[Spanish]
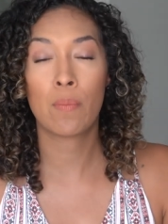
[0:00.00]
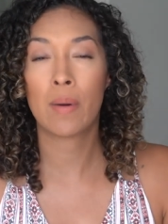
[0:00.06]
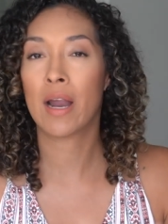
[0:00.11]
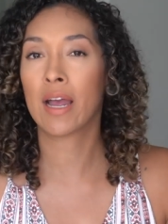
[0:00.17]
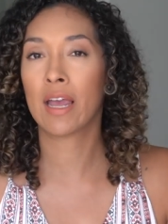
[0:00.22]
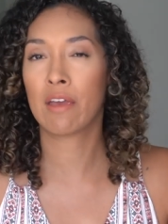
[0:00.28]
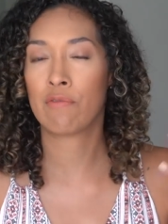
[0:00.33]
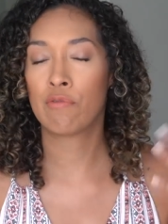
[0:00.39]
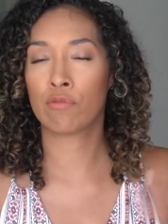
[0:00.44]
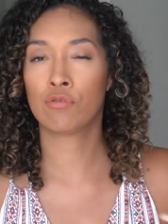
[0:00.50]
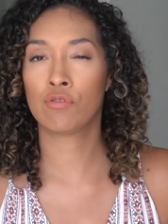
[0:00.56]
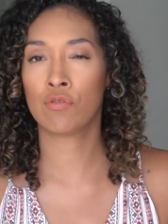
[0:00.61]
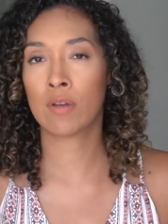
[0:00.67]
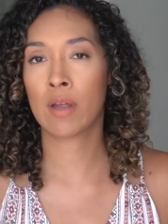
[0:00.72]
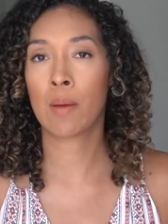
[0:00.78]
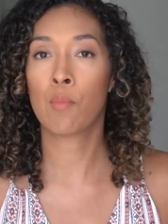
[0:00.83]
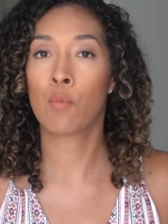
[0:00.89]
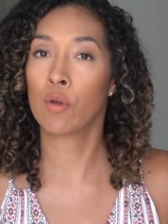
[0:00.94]
para que
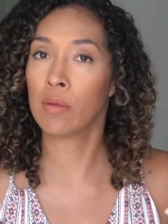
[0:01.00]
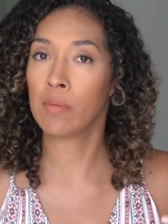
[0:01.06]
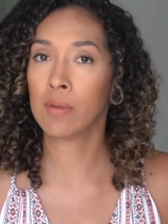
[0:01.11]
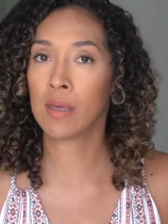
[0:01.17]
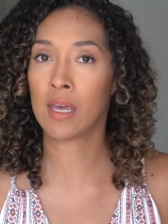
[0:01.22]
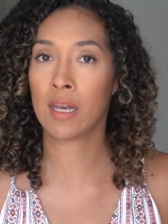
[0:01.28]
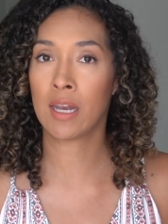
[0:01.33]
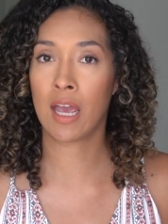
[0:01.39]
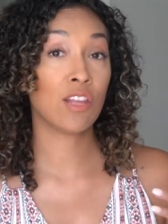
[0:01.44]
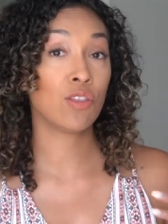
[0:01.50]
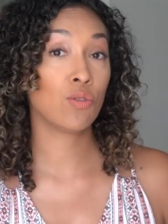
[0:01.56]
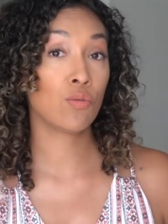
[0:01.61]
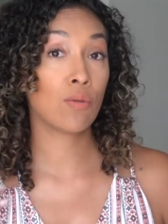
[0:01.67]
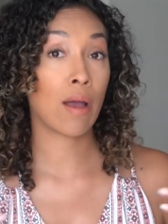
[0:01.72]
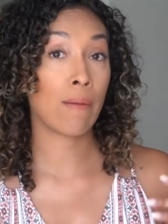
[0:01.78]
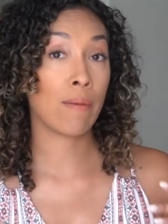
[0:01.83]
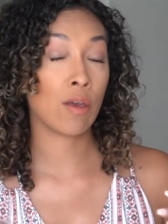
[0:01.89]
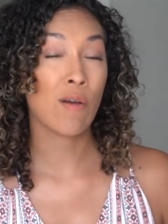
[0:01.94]
funcione muy bien en
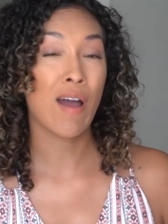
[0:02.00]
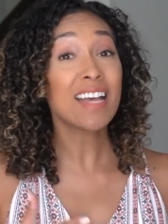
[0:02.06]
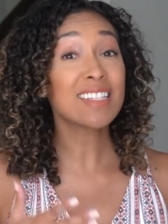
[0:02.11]
tu cabello.